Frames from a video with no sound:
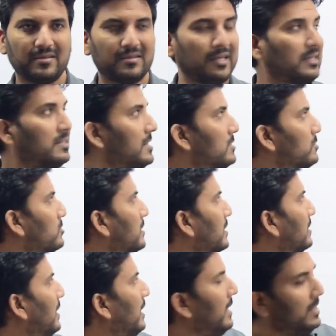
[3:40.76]
सक्सेस हो
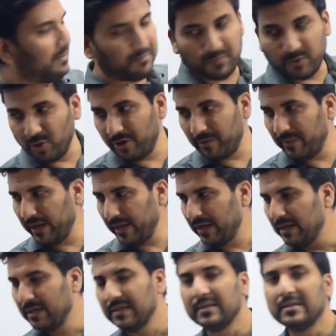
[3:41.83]
सकता है बोर्ड में
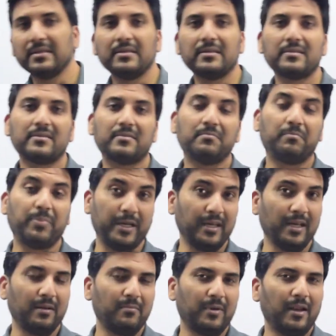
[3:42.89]

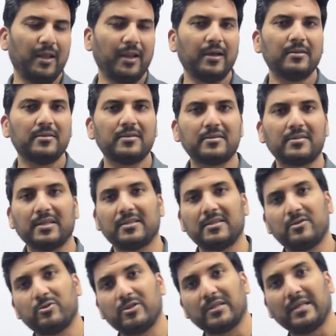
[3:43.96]
बढ़िया नंबर लाना
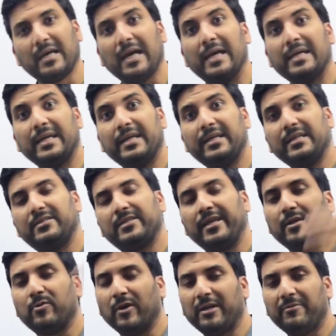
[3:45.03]
सक्सेस हो सकता आईआईटी
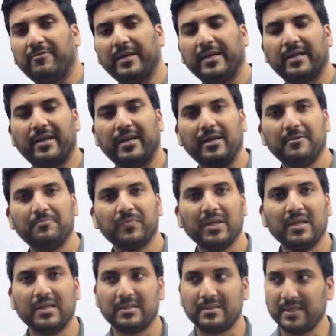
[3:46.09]
जेई क्वालिफाई करना
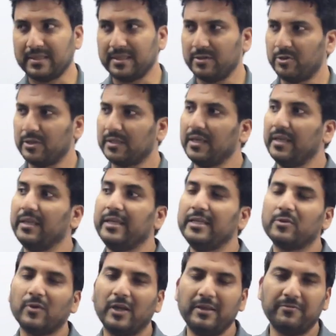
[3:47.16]
सक्सेस हो सकता
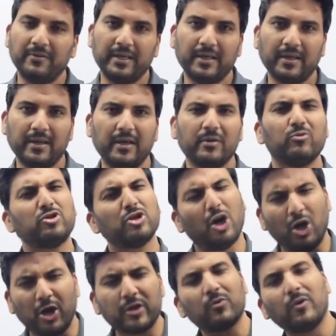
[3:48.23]
नीट क्वालिफाई करना कुछ
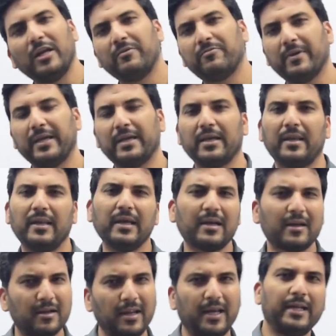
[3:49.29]
और क्वालिफाई करना
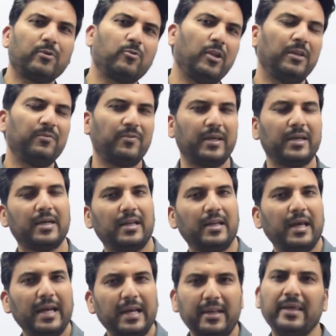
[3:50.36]
क्लैड क्वालिफाई
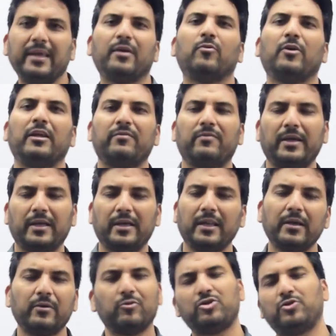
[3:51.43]
करना एनडीए क्वालिफाई
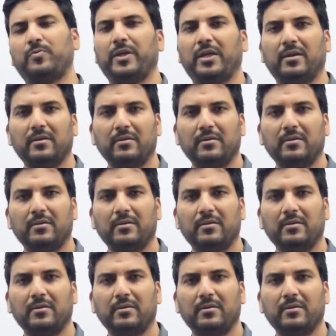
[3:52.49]
करना कुछ भी